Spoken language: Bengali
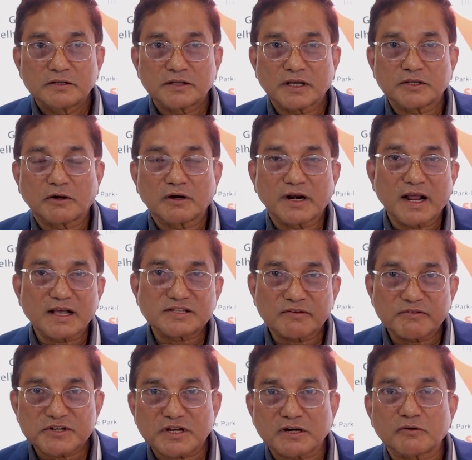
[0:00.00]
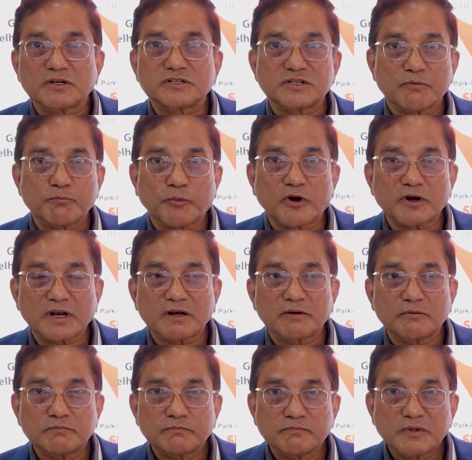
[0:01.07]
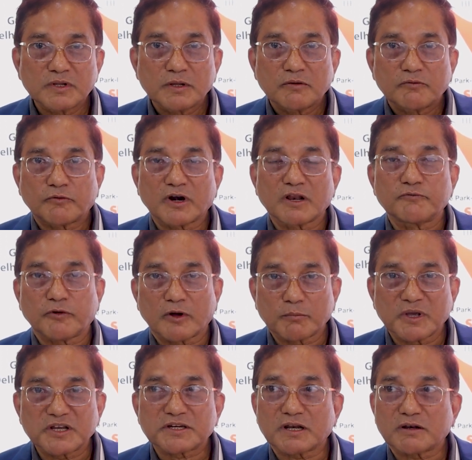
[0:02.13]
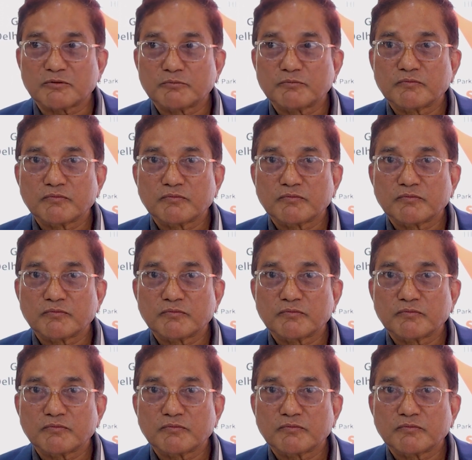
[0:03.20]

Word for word: তো এই ধরনের এক্সিবিশনগুলো ইম্পর্টেন্ট ফর ইনফরমেশন